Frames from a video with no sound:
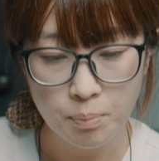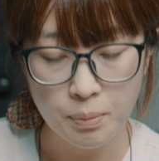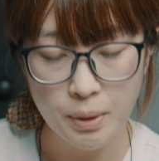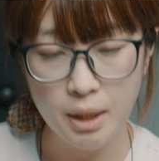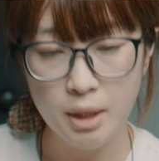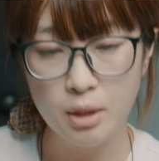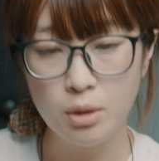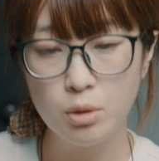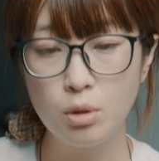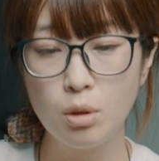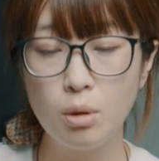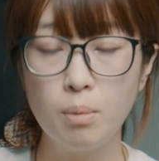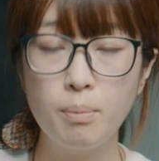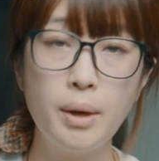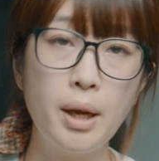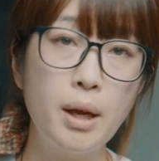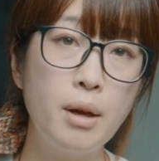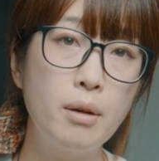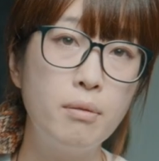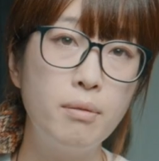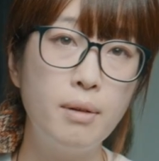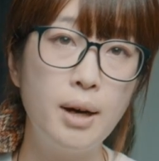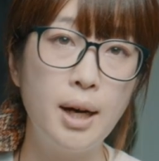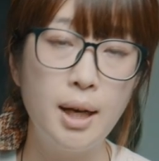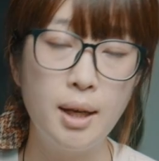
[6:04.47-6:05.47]
ピント
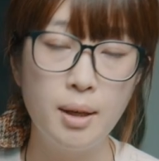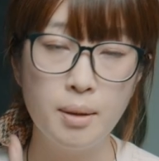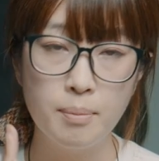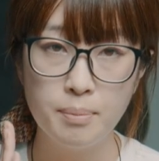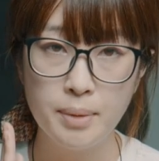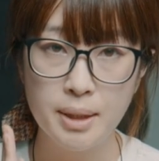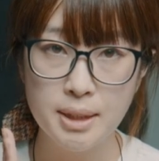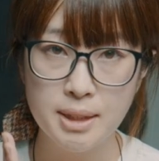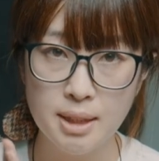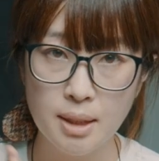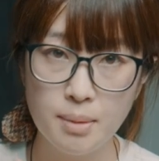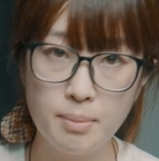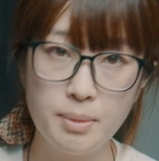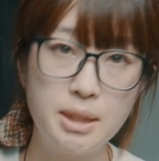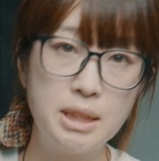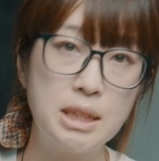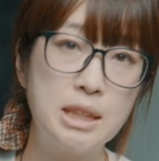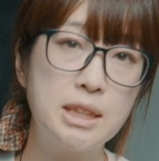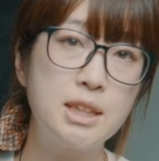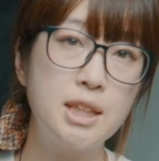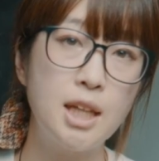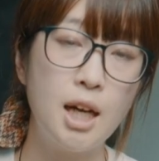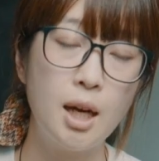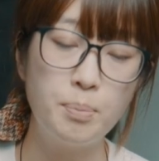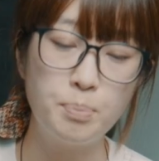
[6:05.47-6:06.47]
面はめちゃめ
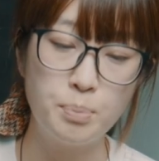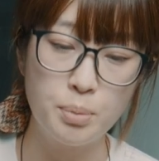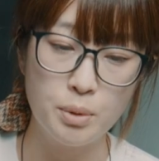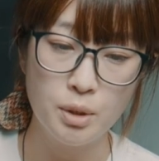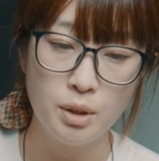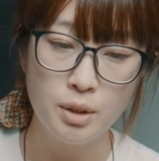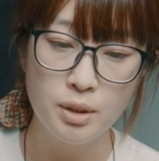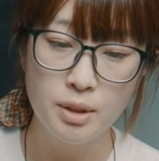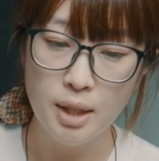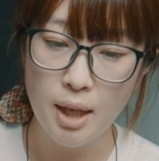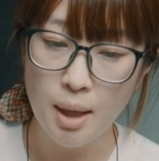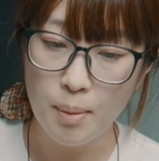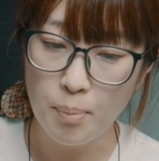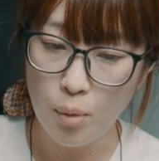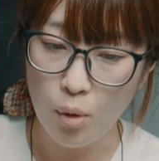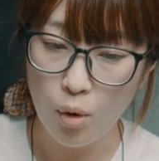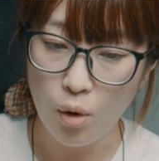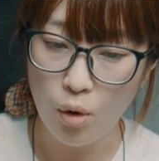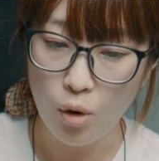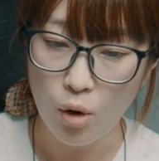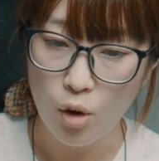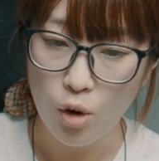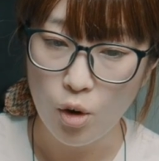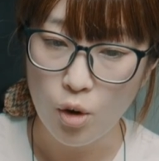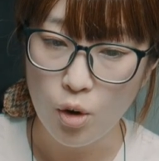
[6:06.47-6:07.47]
ちゃシャープで
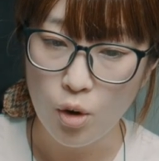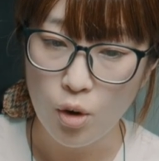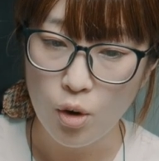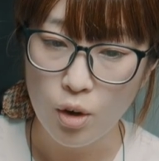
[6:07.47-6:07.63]
も